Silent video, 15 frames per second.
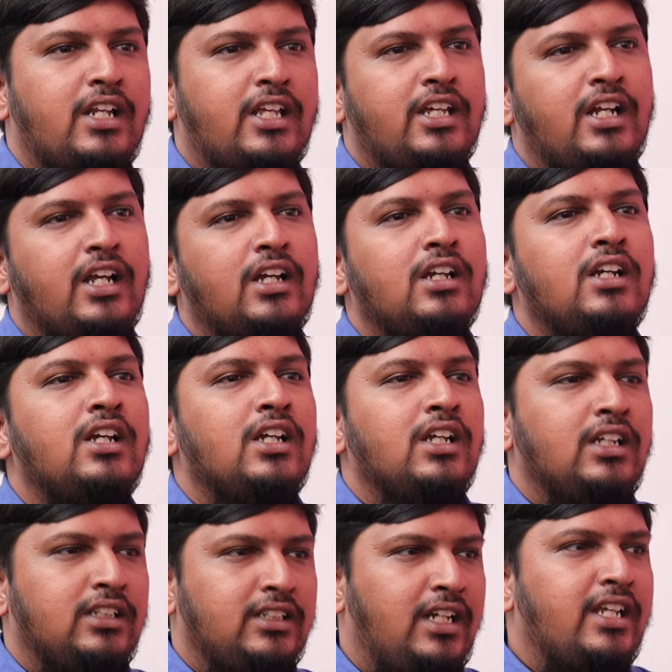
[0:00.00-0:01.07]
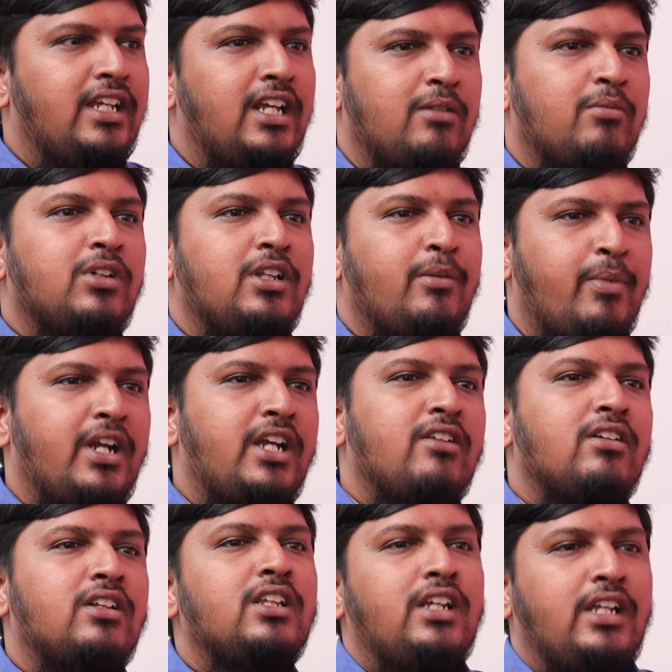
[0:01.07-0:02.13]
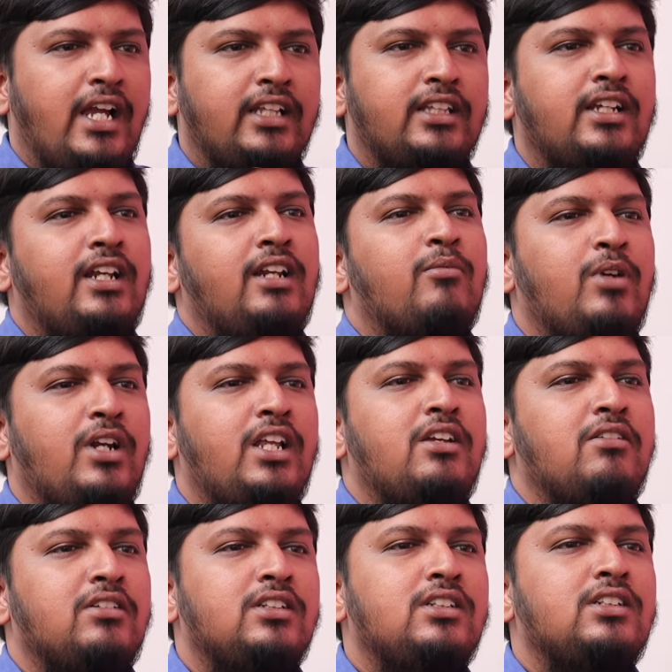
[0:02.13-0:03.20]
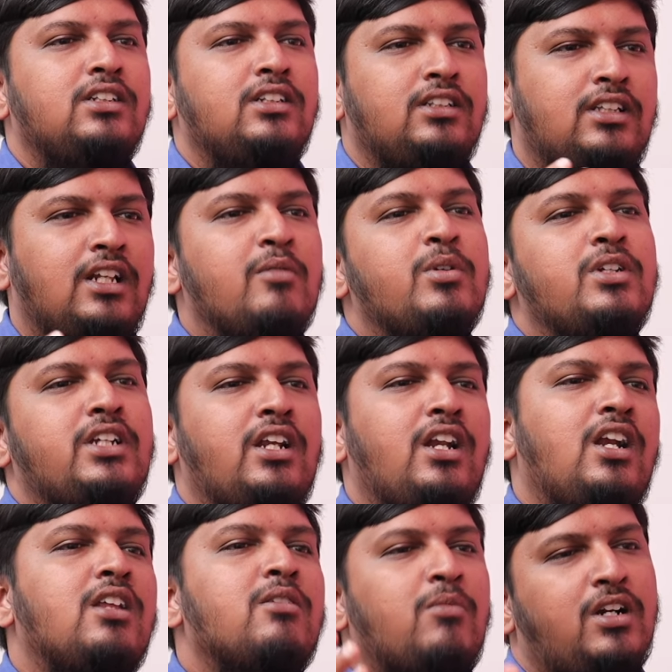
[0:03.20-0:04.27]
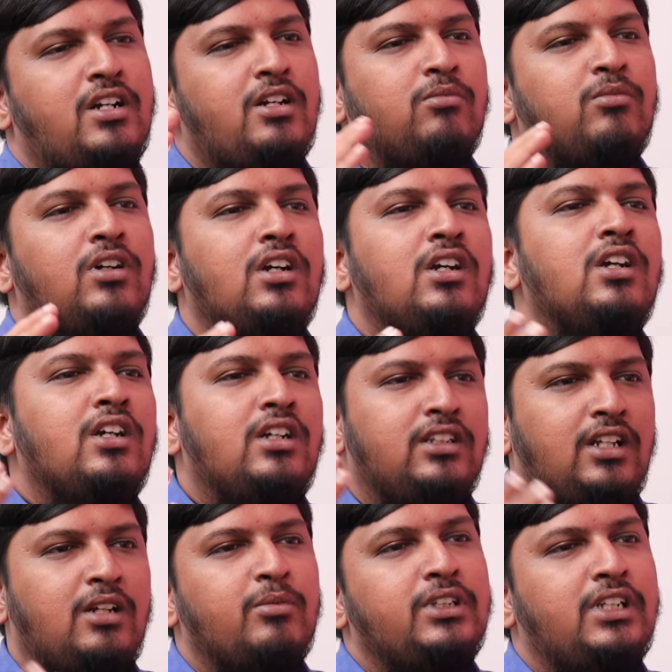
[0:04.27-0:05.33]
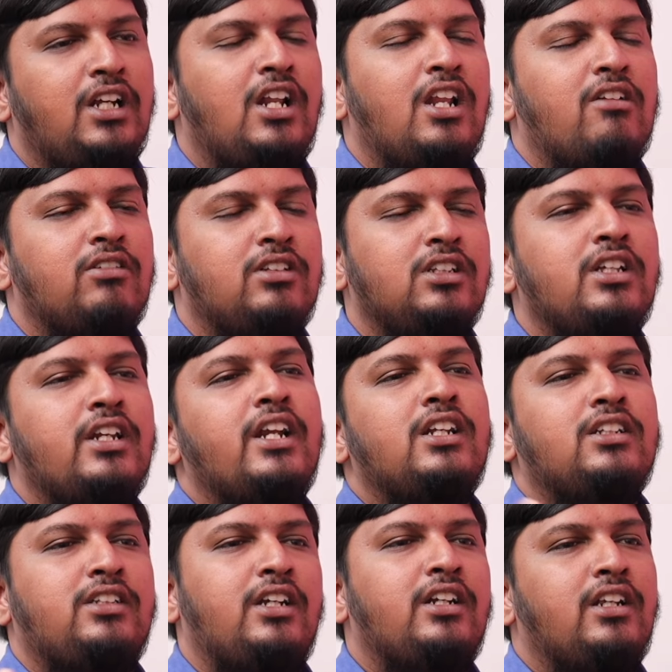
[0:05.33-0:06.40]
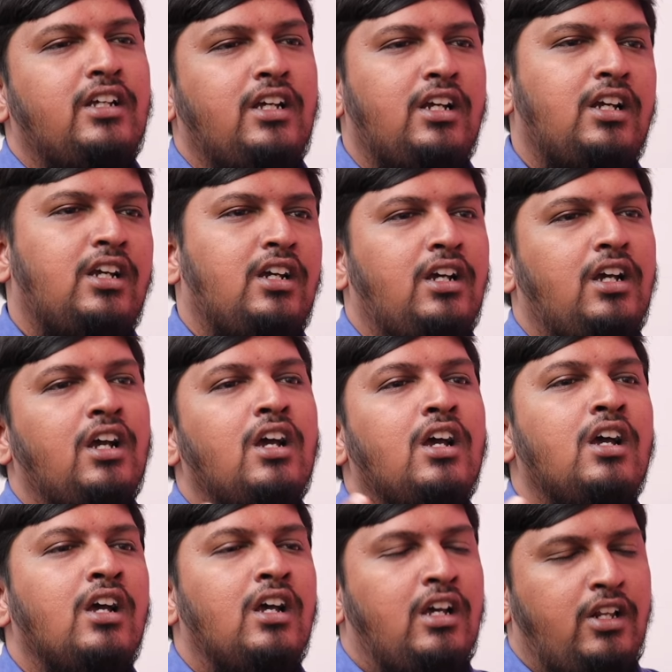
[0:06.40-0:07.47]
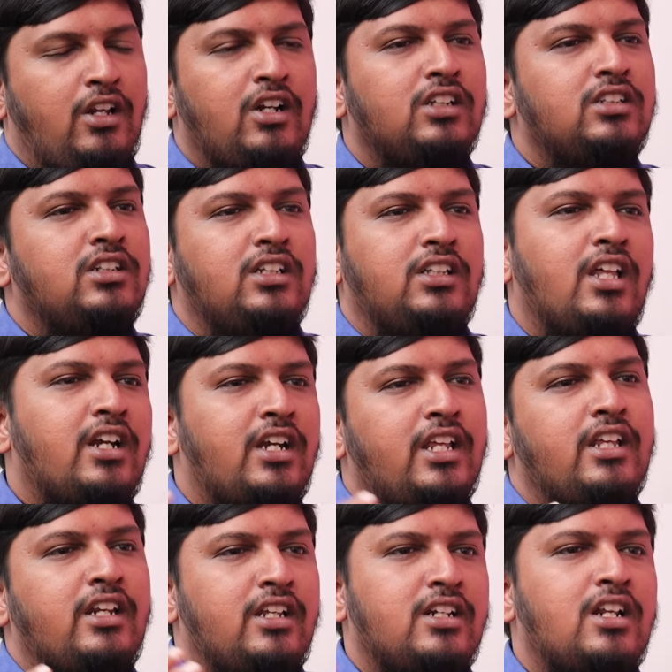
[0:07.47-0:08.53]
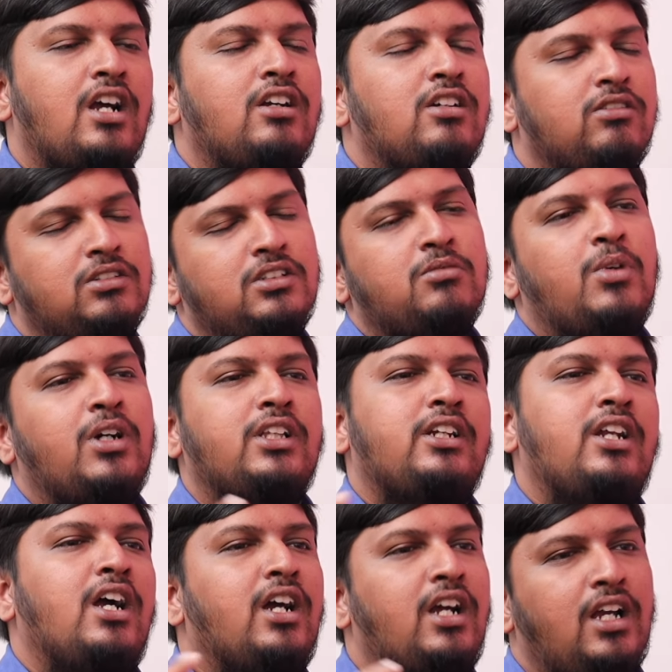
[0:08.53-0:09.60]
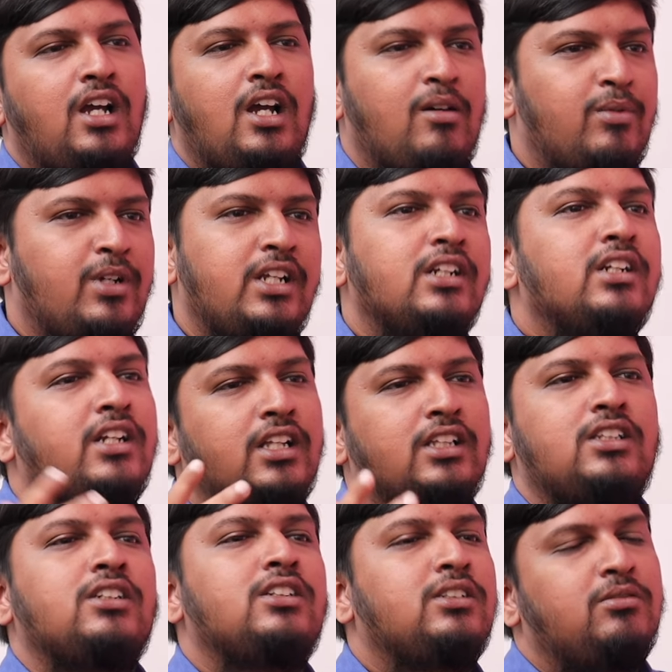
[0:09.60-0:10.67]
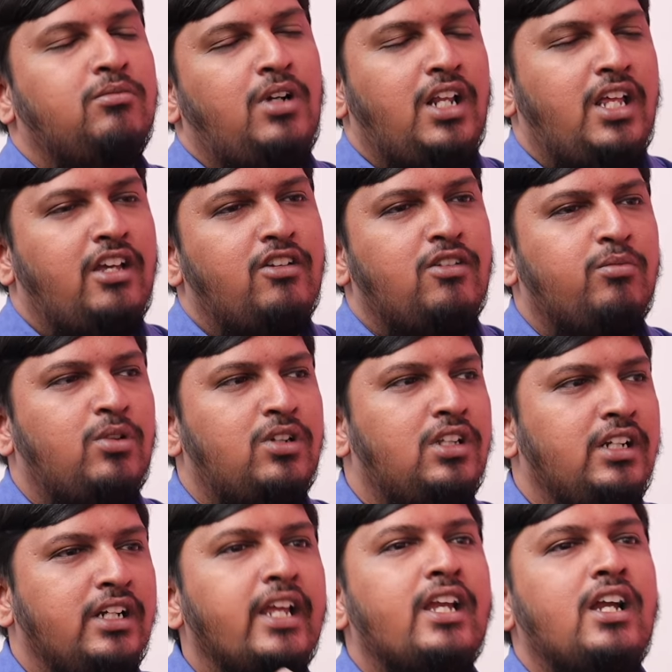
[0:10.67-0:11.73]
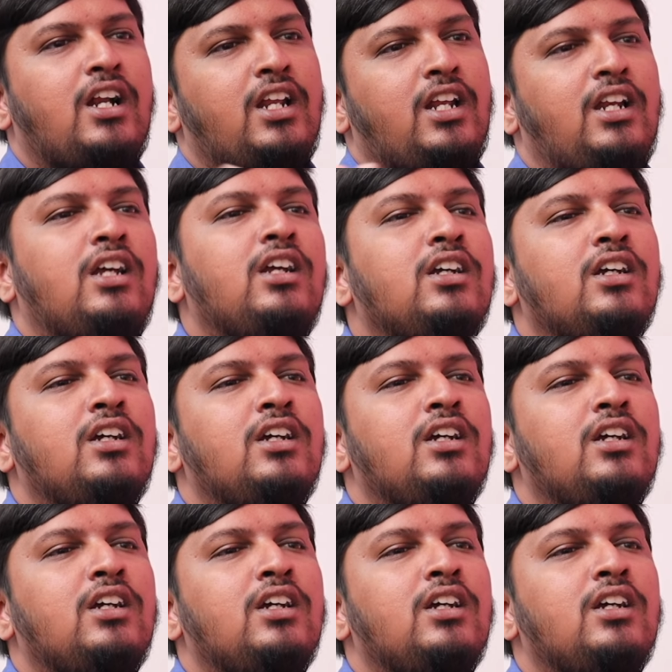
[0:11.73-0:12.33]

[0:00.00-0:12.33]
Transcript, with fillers: நினைக்கிறேன் சனிக்கிழமை அந்த பேட்டி வருது ஞாயிற்றுக்கிழமை அன்னைக்கு வந்து தலைமை செயலாளர் மாற்றம் தலைமை செயலாளர் வந்து ரியல் எஸ்டேட் ரெகுலேஷன் அத்தாரிட்டி ரெராக்கு வந்து மாற்றிட்டாங்க அப்படின்னு நேற்று மாலை அறிவிப்பது இன்றைக்கு காலையில்